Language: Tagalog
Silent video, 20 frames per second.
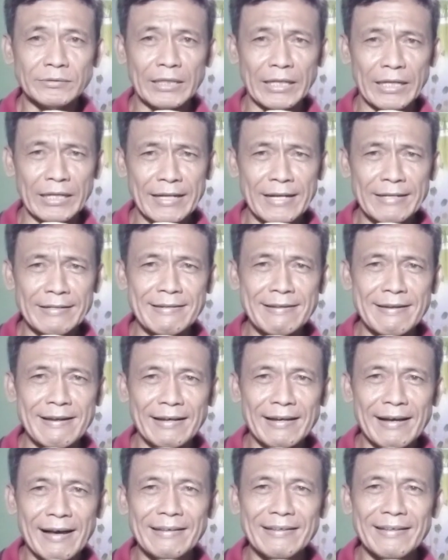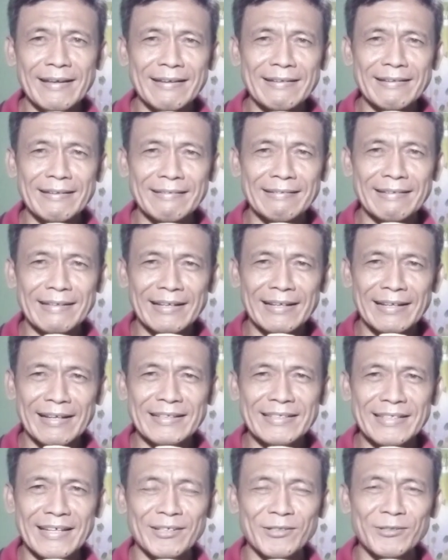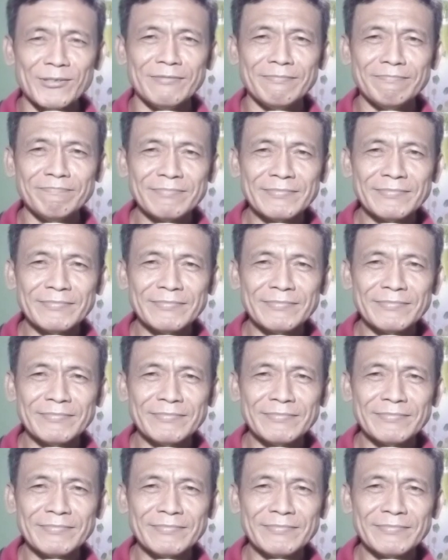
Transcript: Talaga ginagaya ng ginagaya ako.